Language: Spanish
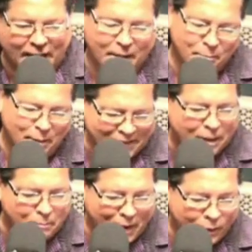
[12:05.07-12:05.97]
metan
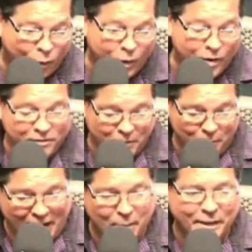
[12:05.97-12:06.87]
mano, si
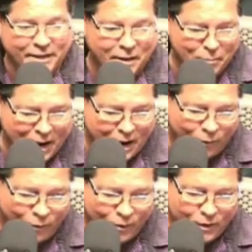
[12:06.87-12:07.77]
van a meter
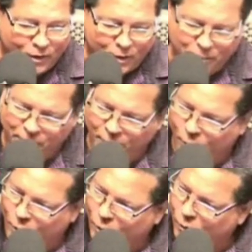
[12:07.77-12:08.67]
mano,
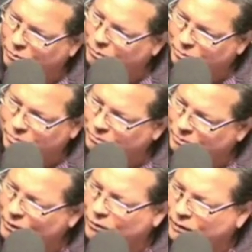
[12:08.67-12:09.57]
pero
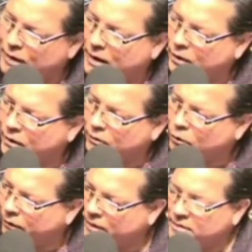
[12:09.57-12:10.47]
no sé, esto
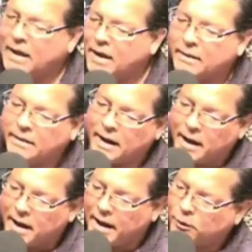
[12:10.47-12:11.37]
de salir en
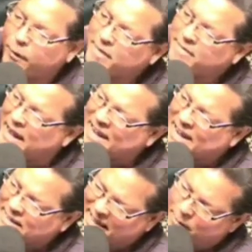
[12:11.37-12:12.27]
esto de salir
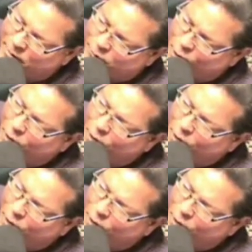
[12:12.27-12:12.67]
en televisión